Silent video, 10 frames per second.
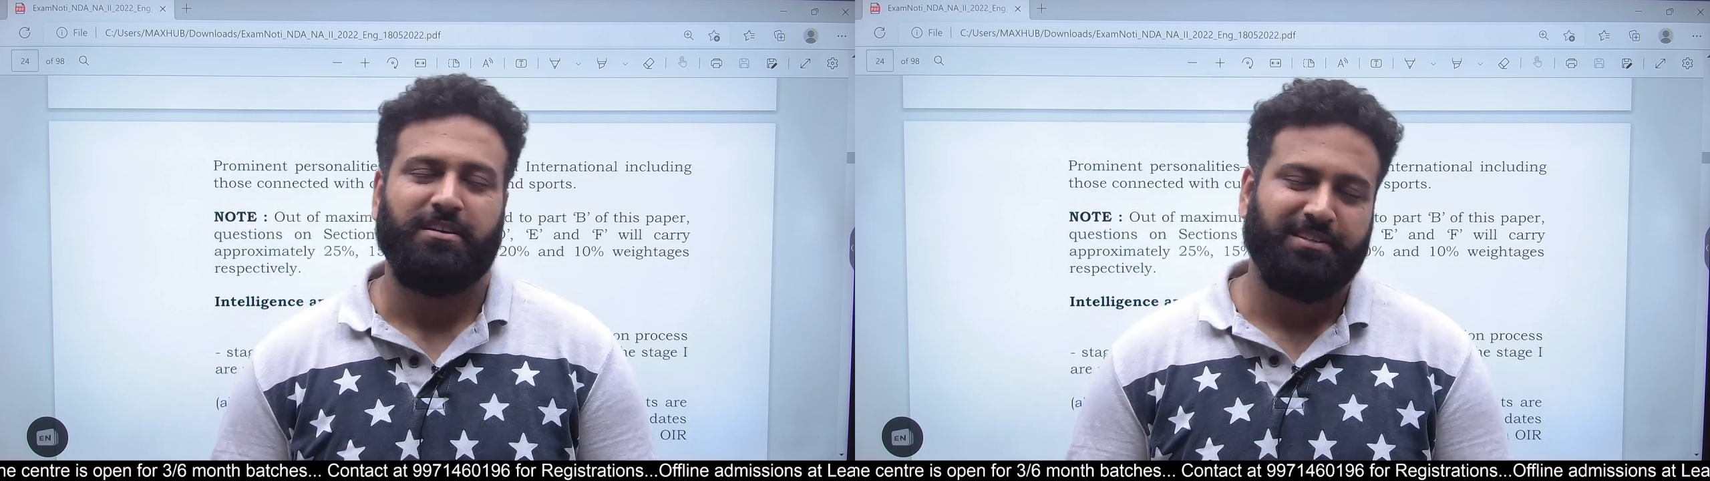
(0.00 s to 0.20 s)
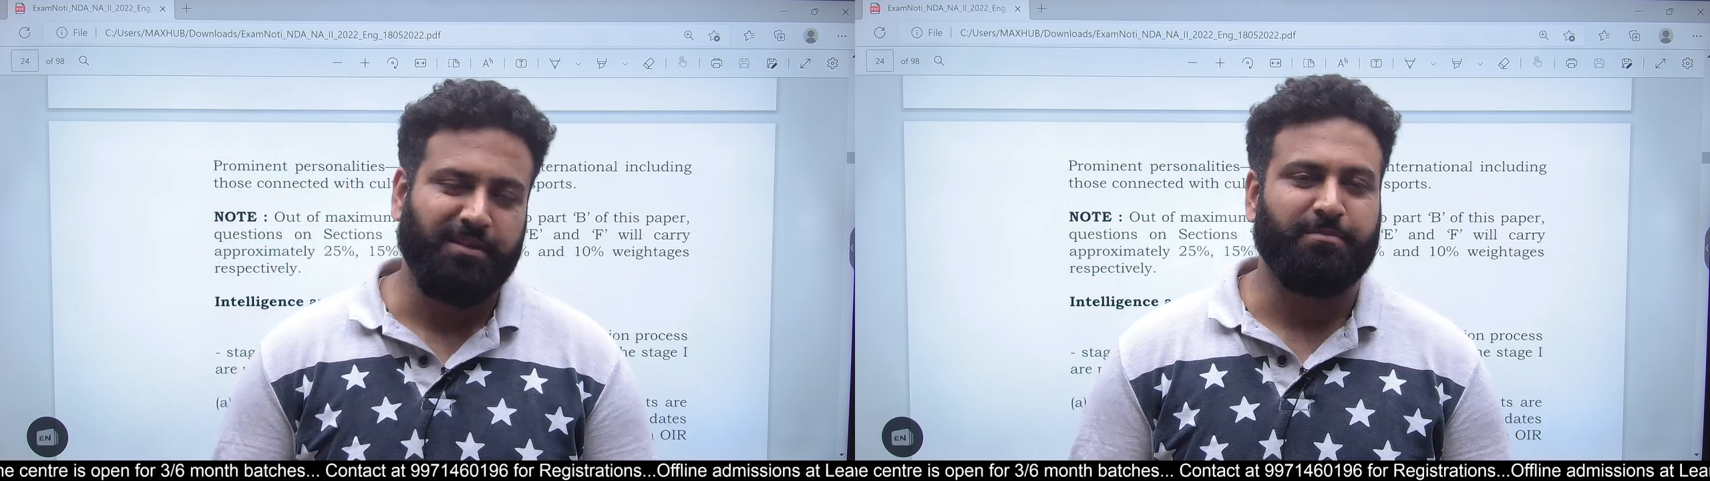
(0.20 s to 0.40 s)

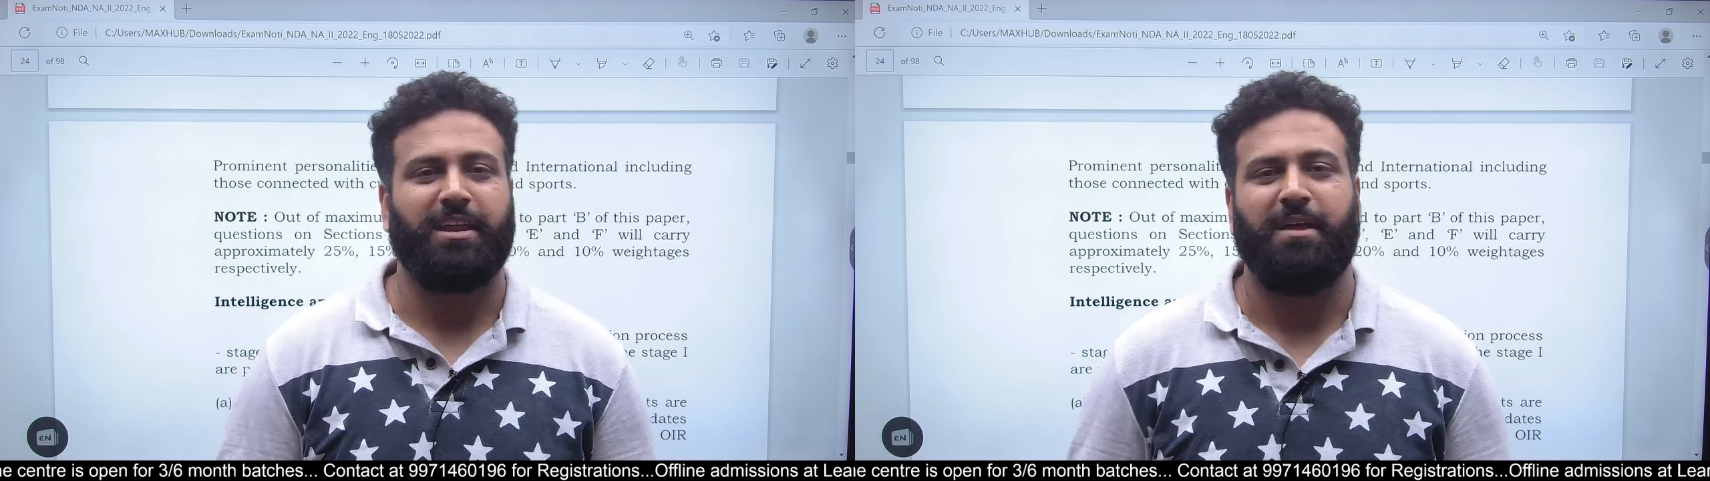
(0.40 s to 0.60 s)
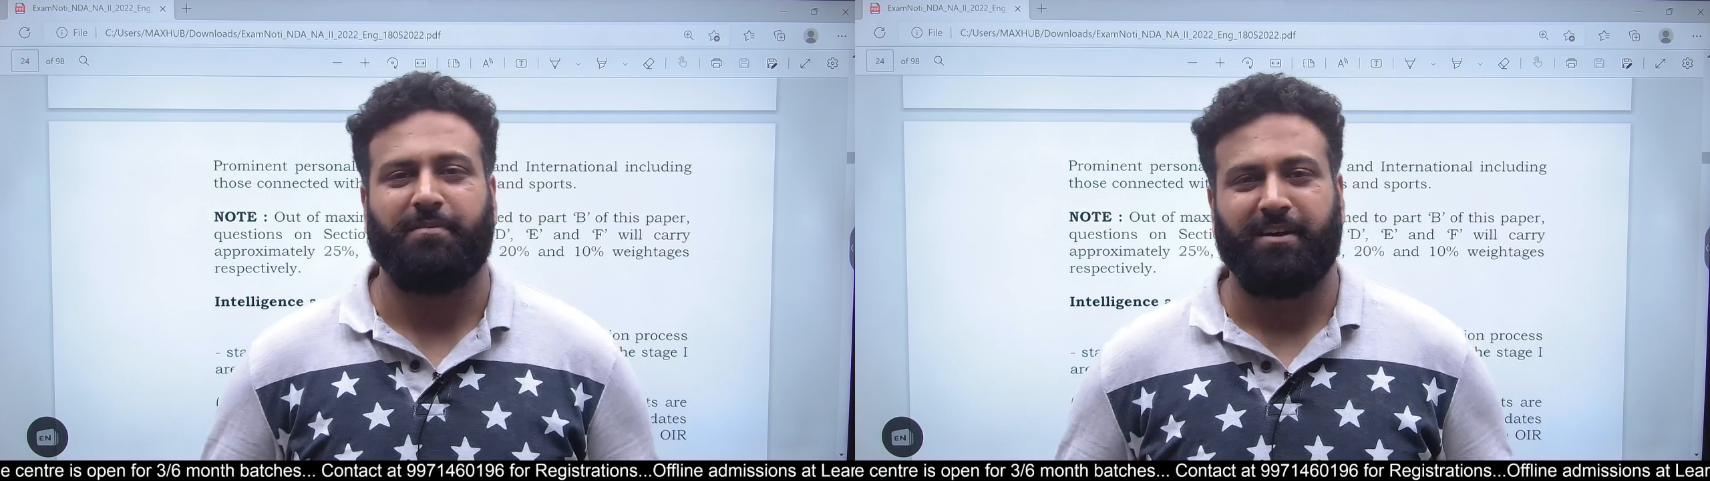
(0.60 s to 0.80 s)

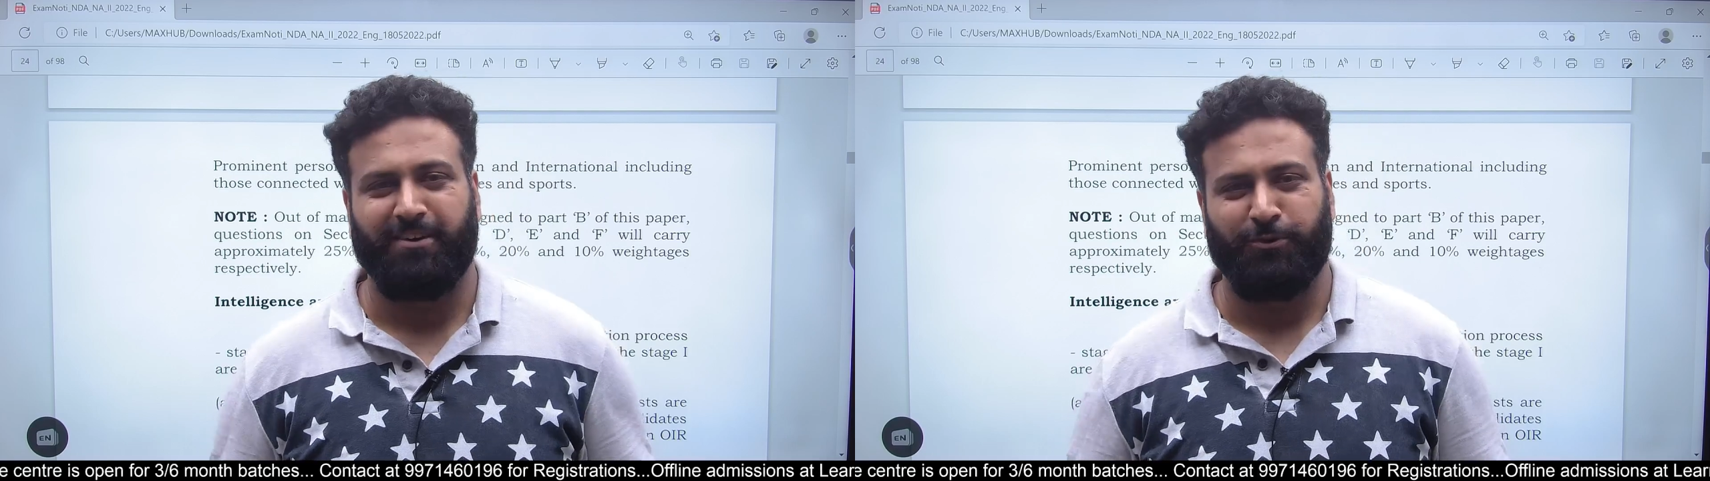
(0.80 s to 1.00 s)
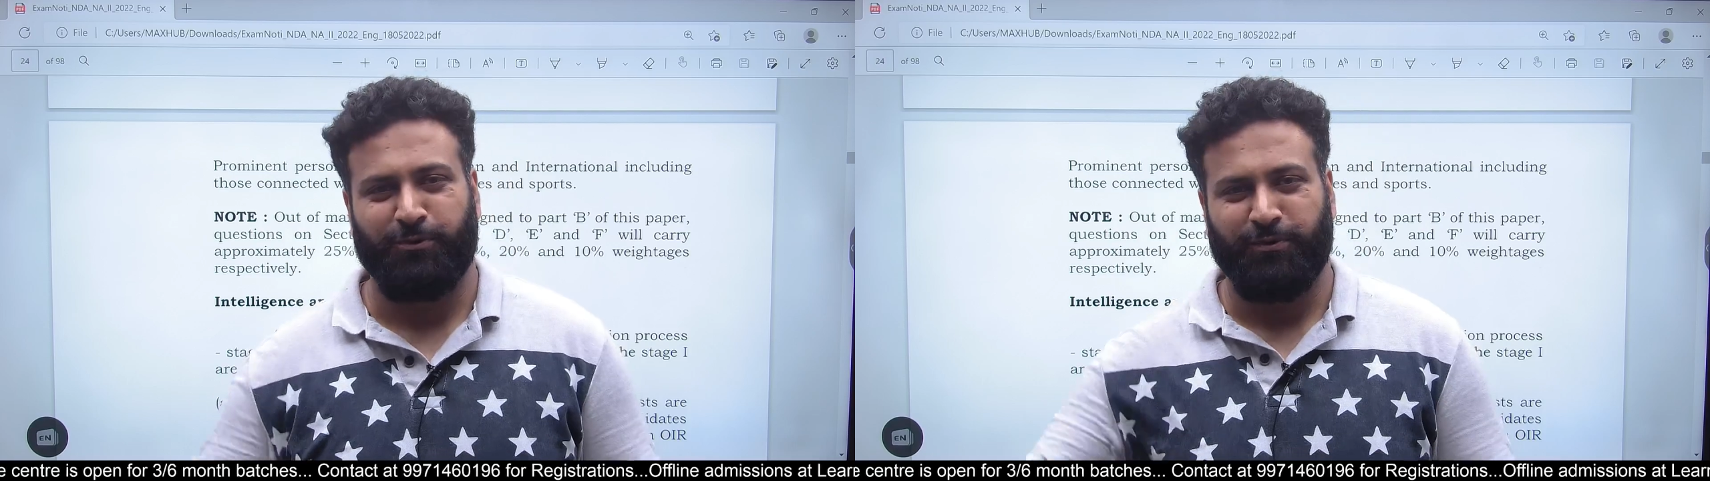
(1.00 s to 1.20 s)
सब्सक्राइब करा
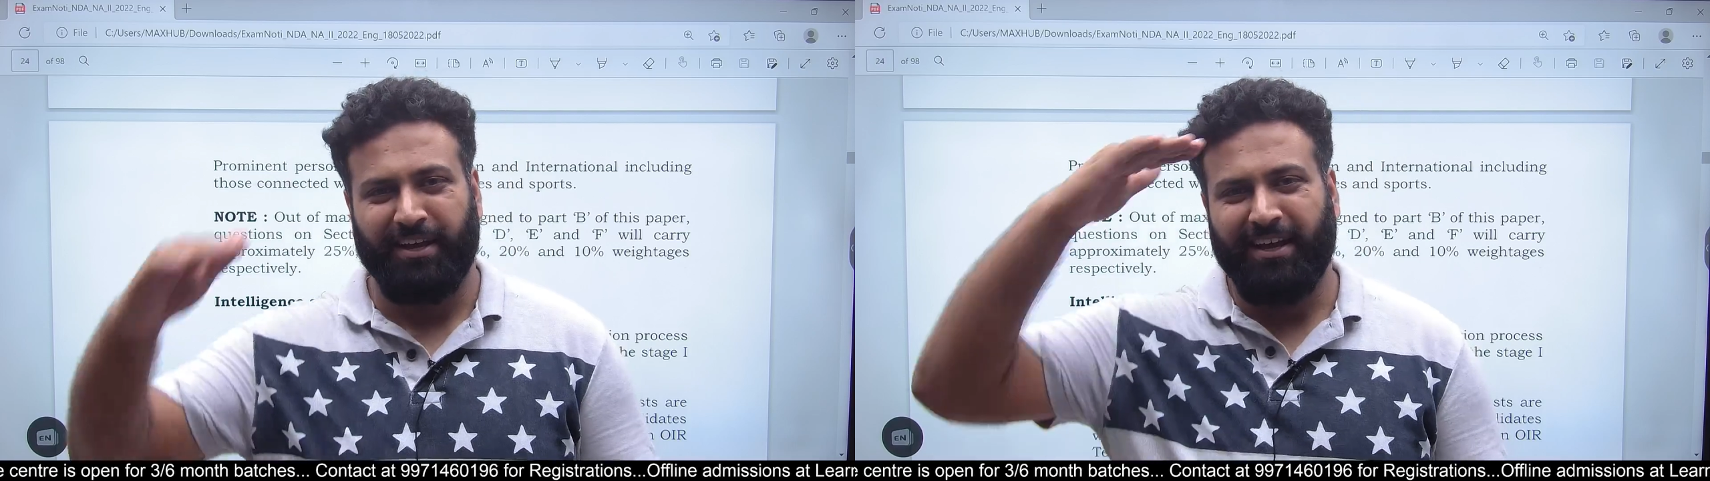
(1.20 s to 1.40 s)
करो ठीक